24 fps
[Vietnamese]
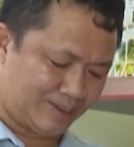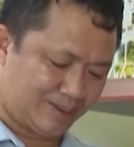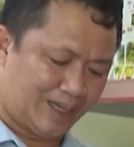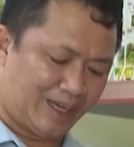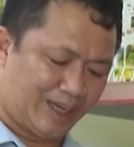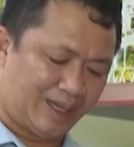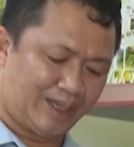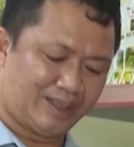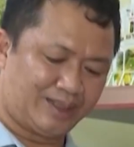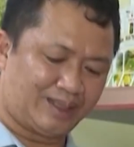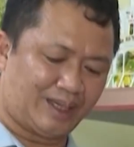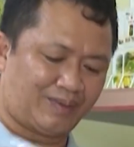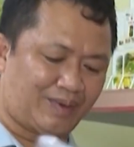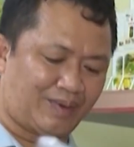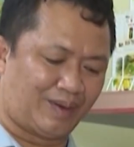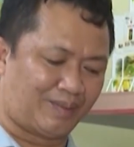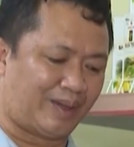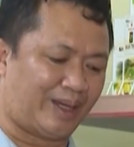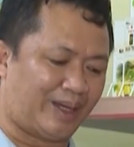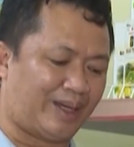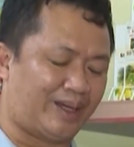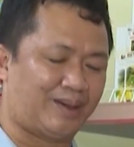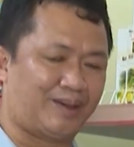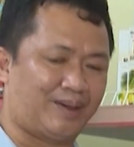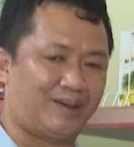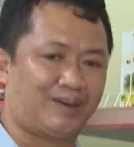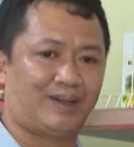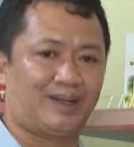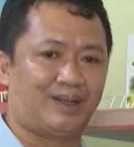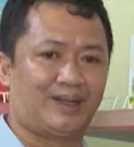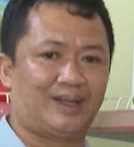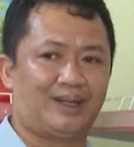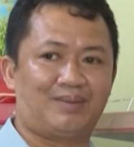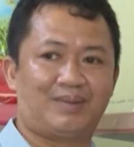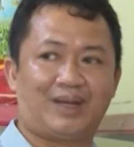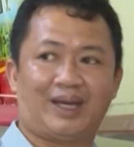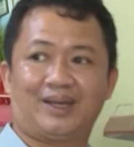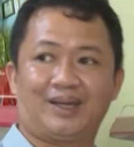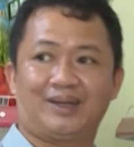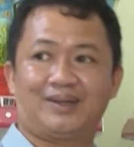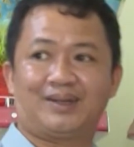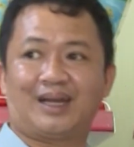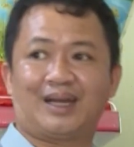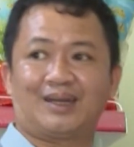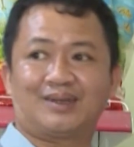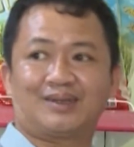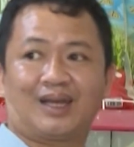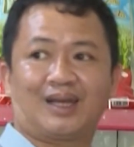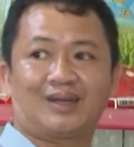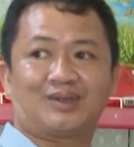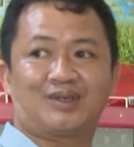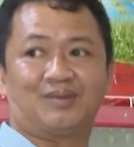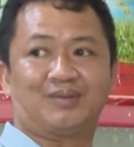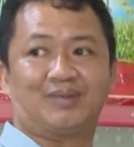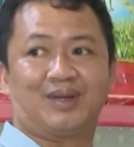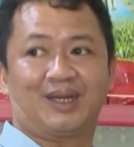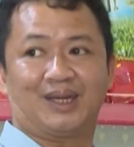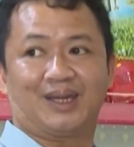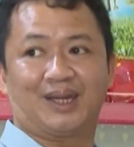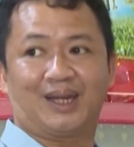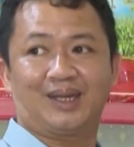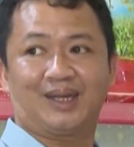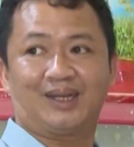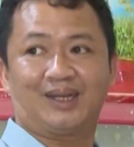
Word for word: ki lô gam. Nhìn chung giá các loại gạo